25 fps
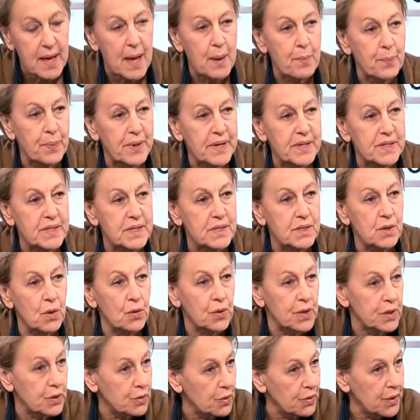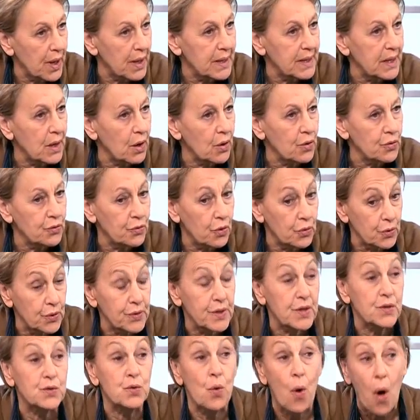il y a un président qui donnera des grandes
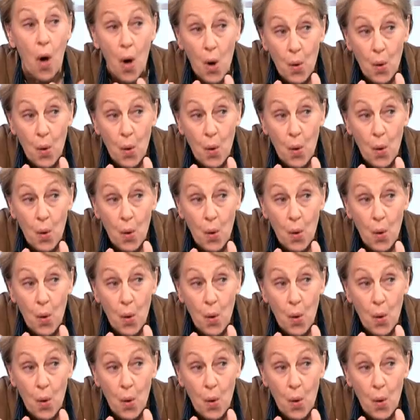orientations,